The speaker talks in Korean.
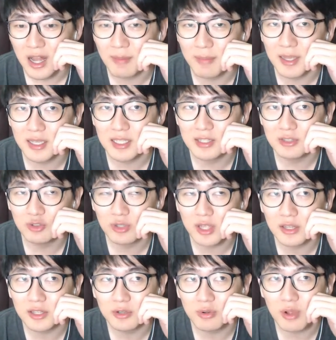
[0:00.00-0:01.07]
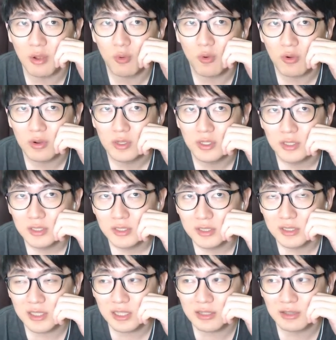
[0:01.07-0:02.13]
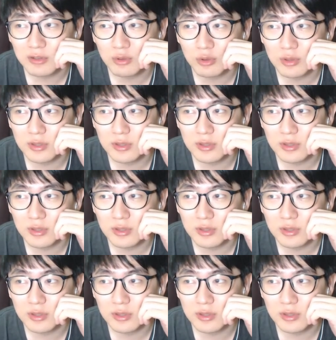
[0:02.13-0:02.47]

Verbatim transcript: 아마 인조잔디로 가고 근데